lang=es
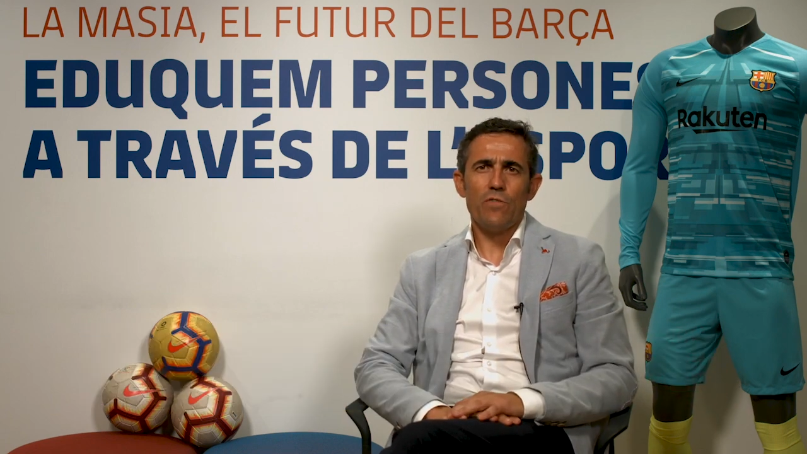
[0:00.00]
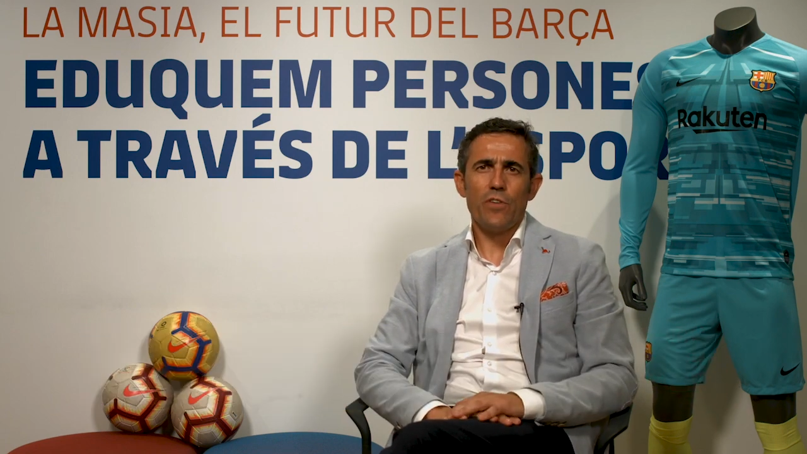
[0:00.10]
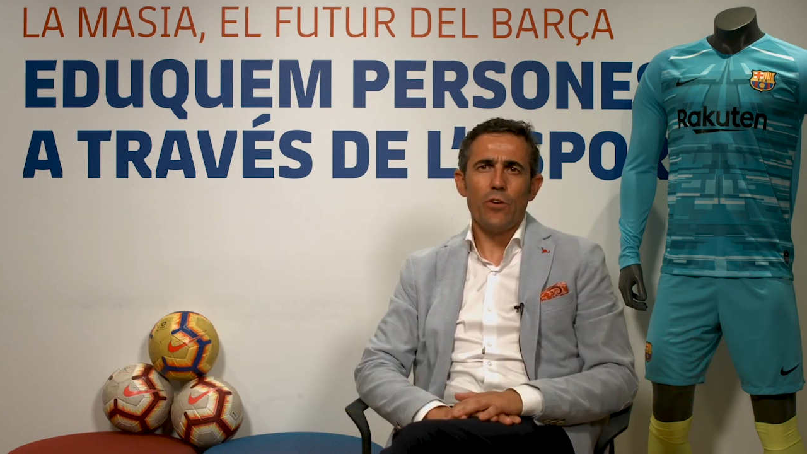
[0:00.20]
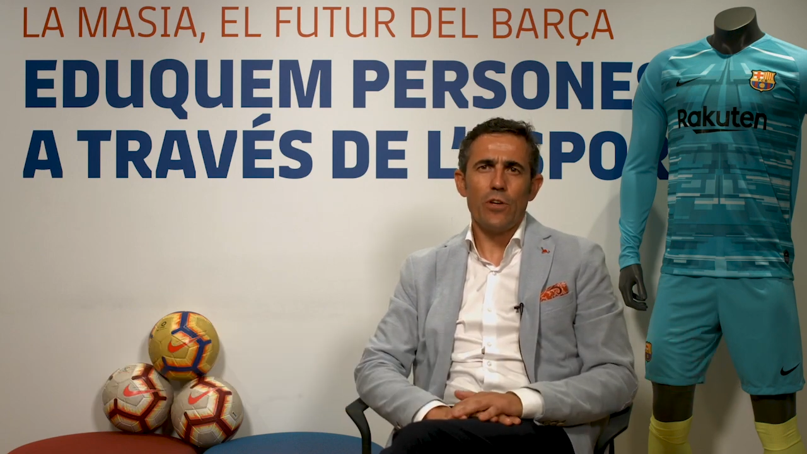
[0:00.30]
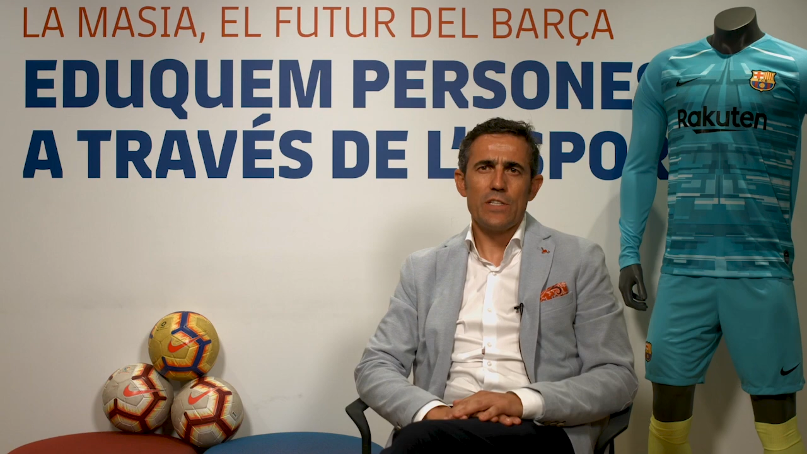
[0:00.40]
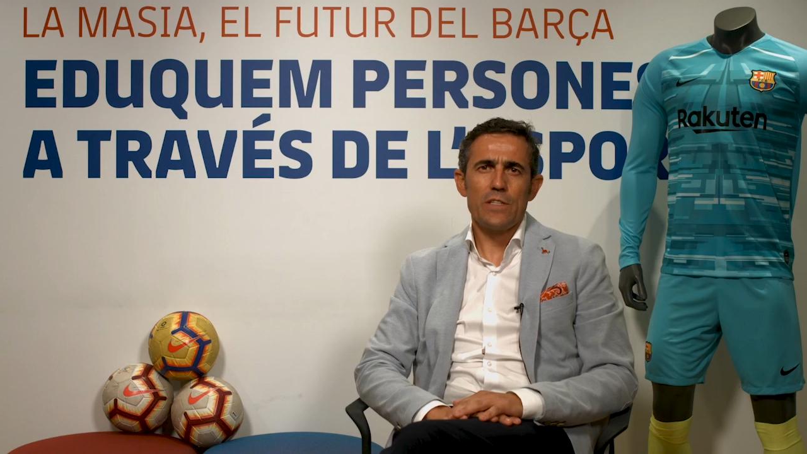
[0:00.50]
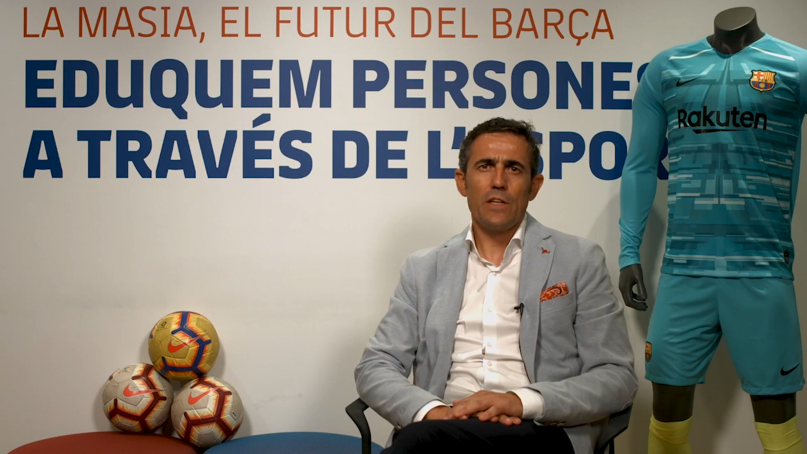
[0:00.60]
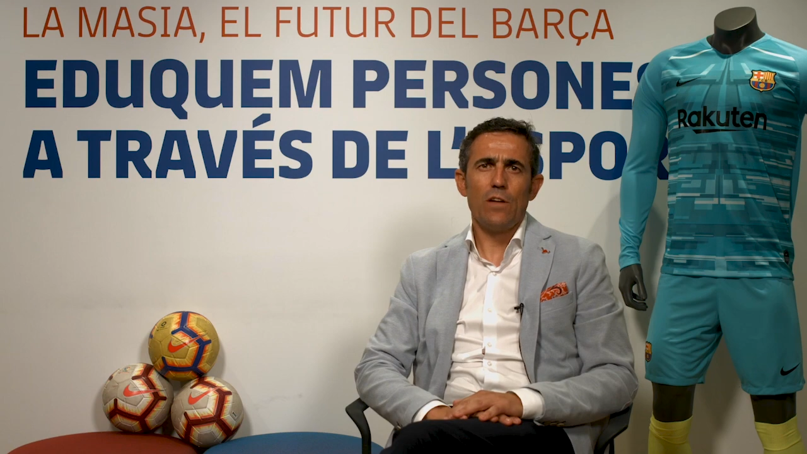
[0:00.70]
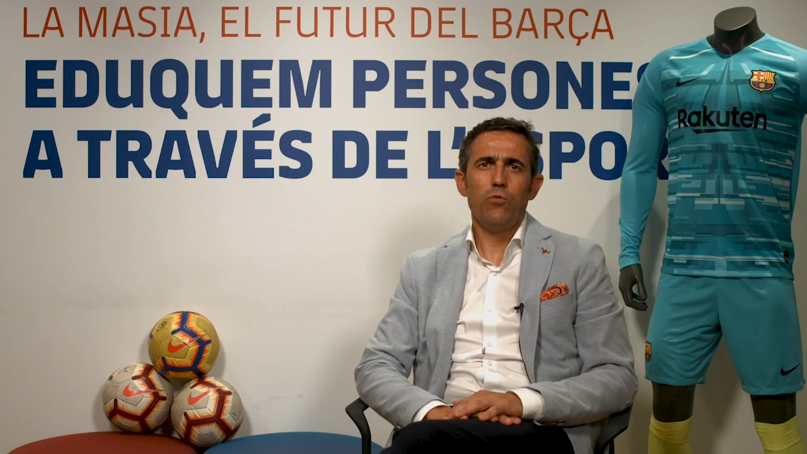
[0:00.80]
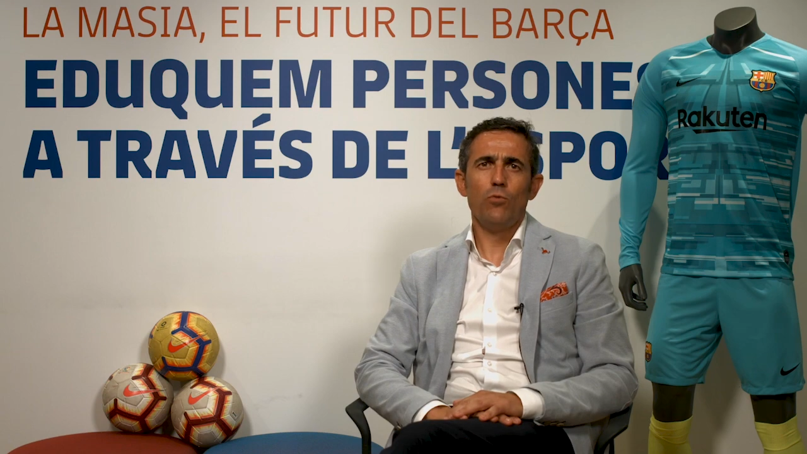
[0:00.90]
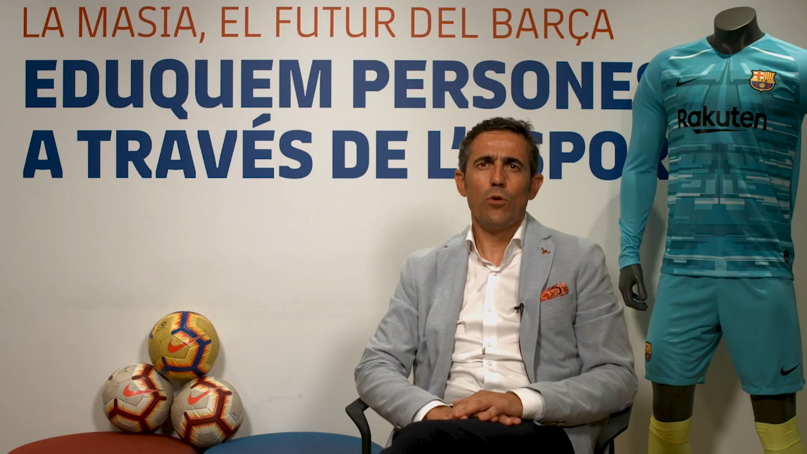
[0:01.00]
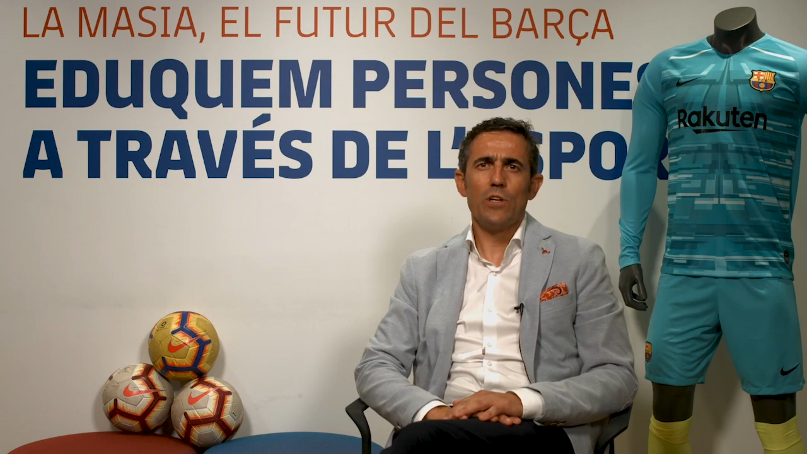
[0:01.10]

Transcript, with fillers: inferiores del fútbol